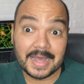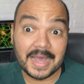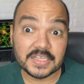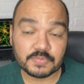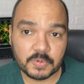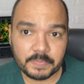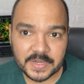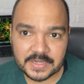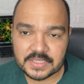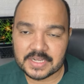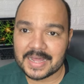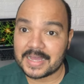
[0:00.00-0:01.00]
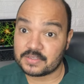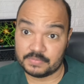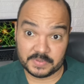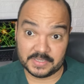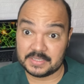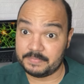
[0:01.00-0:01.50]
as pupilas dilatam,
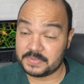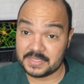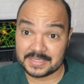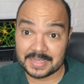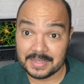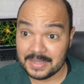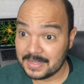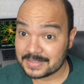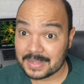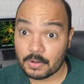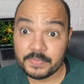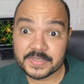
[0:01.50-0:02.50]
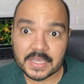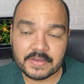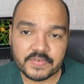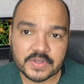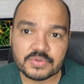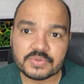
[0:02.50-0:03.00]
porque você precisa estar tá
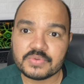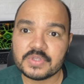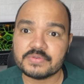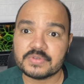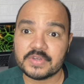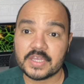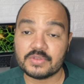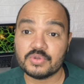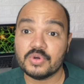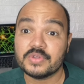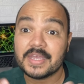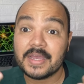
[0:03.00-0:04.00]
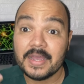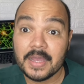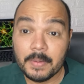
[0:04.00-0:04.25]
observando tudo ao seu redor, né?